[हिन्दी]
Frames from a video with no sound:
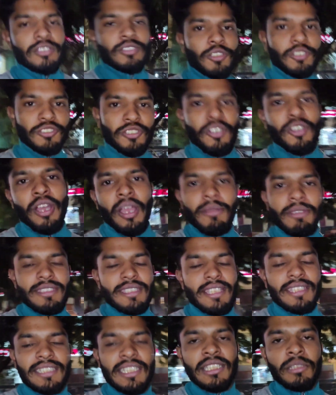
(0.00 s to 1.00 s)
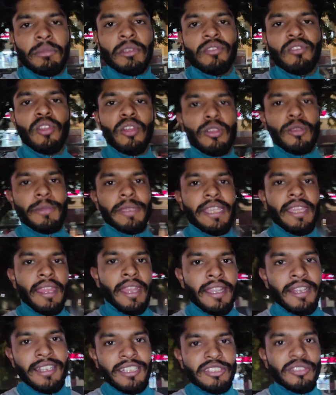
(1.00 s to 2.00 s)
तो चलो अब इसी के साथ अपने ब्लॉग को मैं
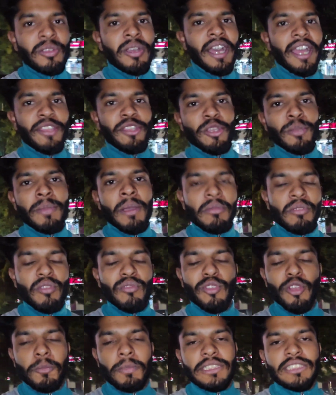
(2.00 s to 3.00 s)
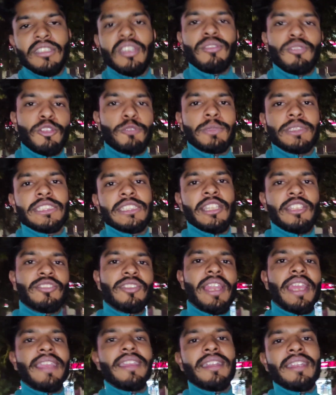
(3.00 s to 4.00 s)
एंड करता हूँ आई होप आपको ब्लॉग पसंद है ब्लॉग पसंद है
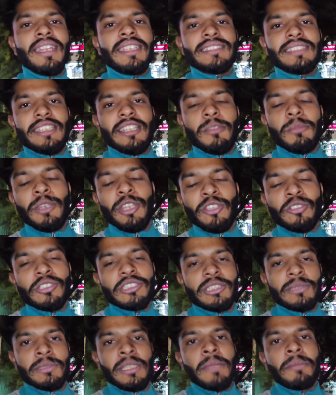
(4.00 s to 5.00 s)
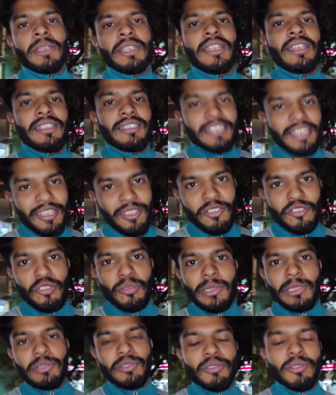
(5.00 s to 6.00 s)
तो लाइक करना चैनल पर नहीं होता तो सब्सक्राइब करना थैंक यू
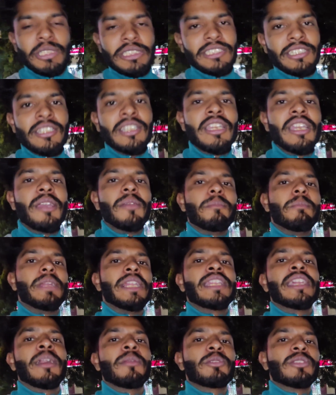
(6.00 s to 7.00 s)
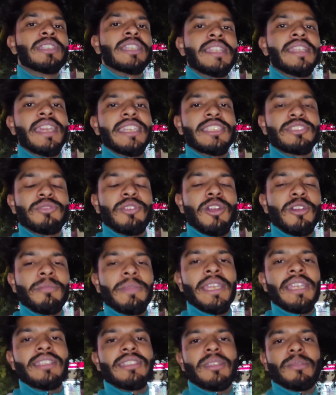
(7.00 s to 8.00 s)
सो मच फॉर वॉचिंग मिलते हैं आपके नेक्स्ट ब्लॉग
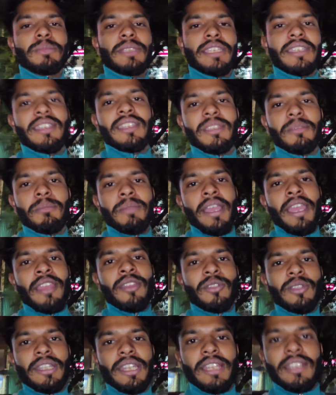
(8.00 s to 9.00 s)
में तब तक के लिए बाय गुड